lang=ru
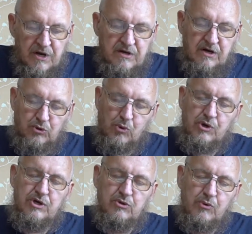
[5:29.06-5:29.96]

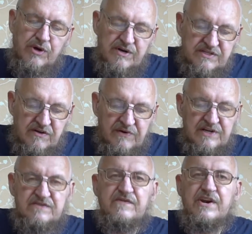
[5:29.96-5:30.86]
которые иной раз
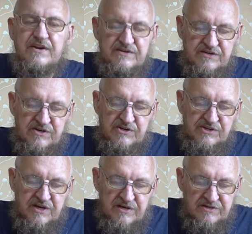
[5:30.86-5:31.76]
давались в Греции
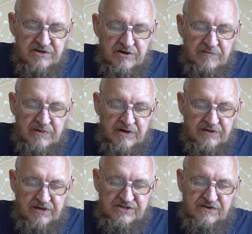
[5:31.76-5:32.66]
деятелям,
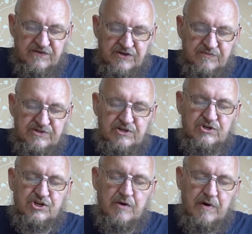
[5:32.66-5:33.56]
носившим
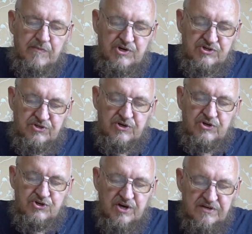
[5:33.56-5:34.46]
слишком обычное и
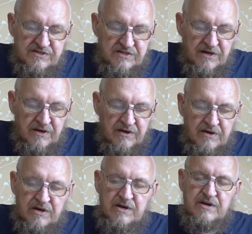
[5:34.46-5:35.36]
частое,
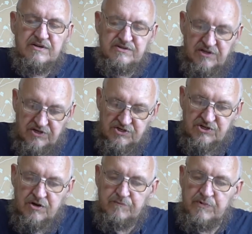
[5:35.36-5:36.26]

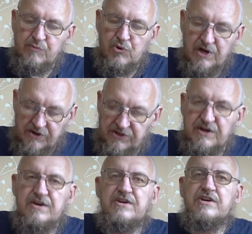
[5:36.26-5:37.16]
слишком
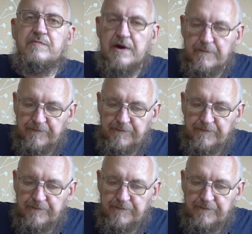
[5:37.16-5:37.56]
популярное имя.